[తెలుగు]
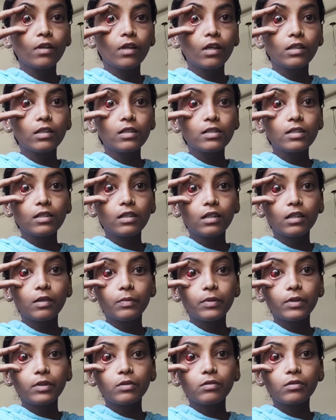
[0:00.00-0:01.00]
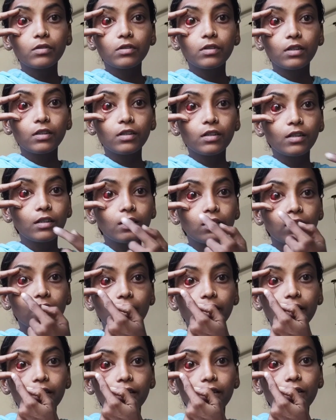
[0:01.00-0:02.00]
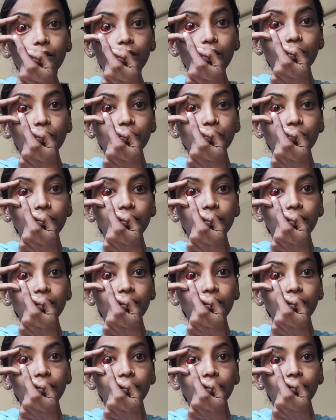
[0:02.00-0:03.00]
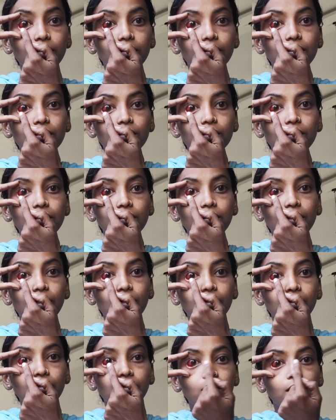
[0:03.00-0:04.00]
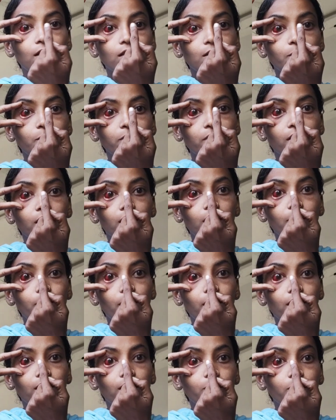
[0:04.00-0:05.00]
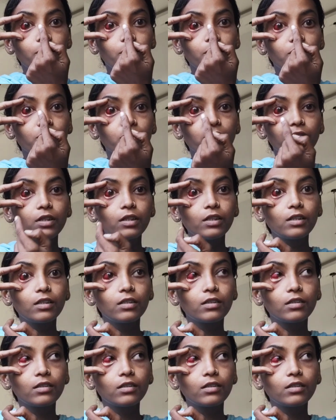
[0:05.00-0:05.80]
నాకు తెలిసి కనపడుతుంటుంది అందరికీ ఇక్కడ రెడ్గా ఉంది రండి సో కన్ను ఇలా తిప్పితే ఇంకా బాగా కనపడుతుంది